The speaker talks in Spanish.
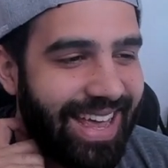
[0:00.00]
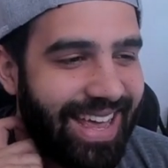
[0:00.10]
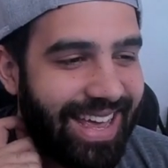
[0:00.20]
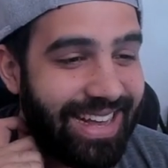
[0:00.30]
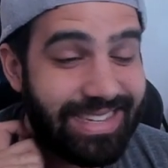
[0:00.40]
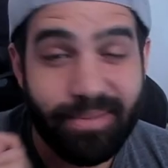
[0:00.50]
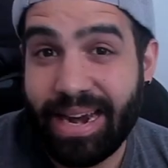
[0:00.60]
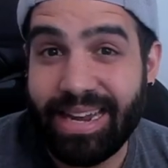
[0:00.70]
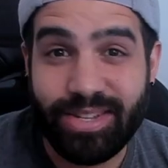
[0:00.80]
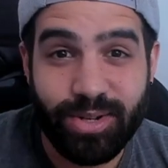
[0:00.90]
y se
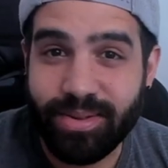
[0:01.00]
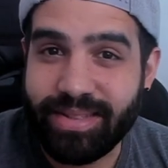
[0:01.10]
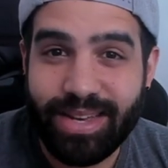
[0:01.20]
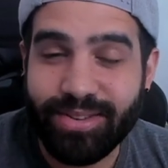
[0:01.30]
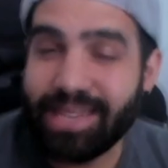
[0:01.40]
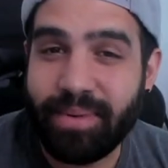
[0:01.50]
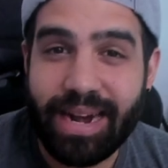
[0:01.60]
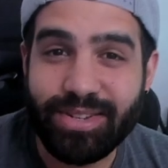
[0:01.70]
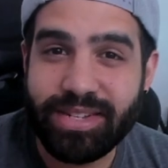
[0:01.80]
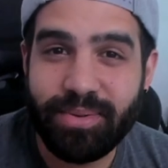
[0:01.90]
viralizó, tío, se
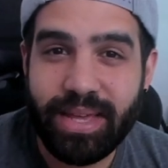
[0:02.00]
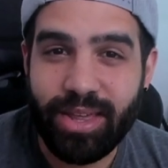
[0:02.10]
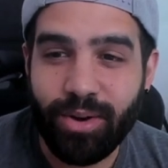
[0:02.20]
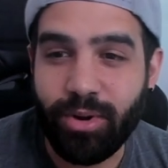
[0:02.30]
viralizó ese vídeo.